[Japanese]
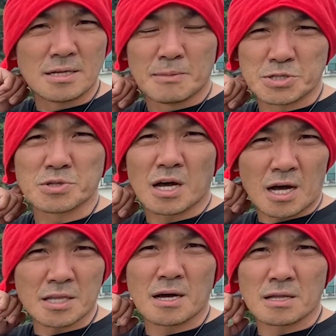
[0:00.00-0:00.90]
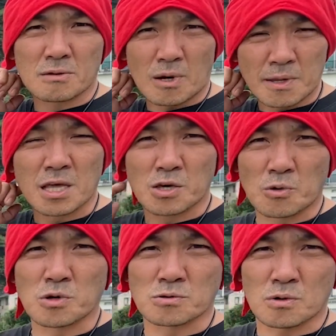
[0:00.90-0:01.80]
まあそういった方とかに
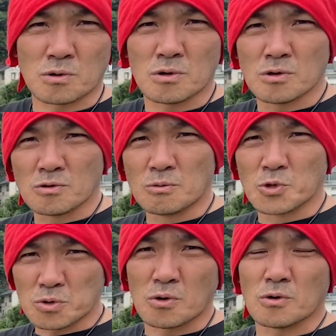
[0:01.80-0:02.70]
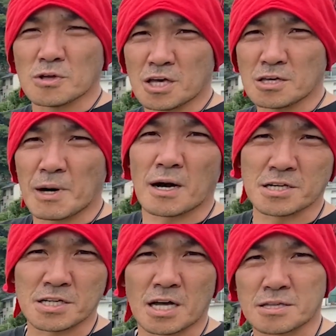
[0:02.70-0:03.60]
協力を、のもと、えー、今
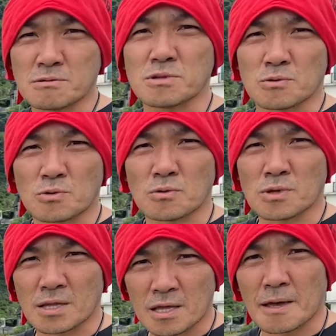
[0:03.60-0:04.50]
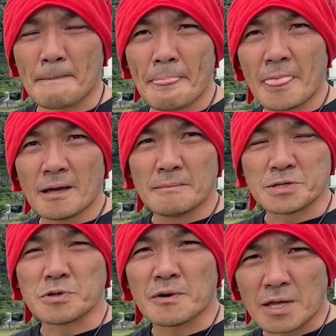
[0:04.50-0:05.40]
に至ってるっていうことなんで、ま
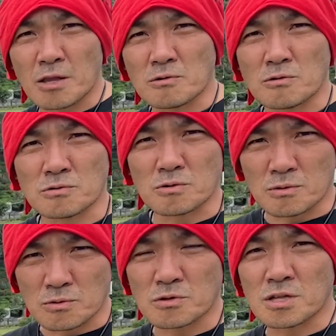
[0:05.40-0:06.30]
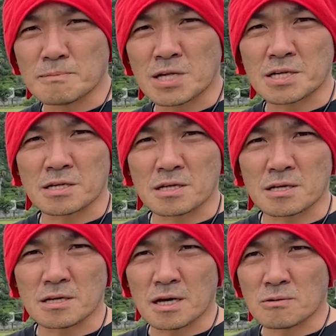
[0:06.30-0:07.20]
あ、その辺はね、あの、本当にね、皆さん
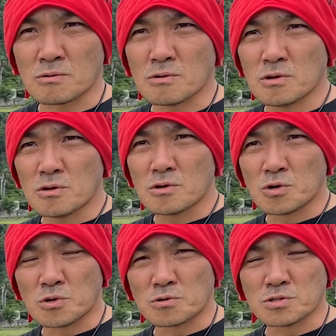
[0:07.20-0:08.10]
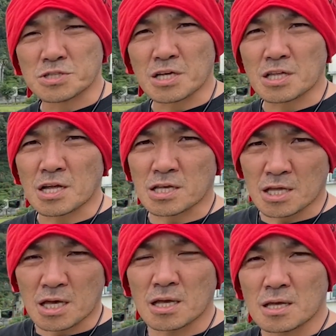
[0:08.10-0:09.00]
に、あの、協力していただいて、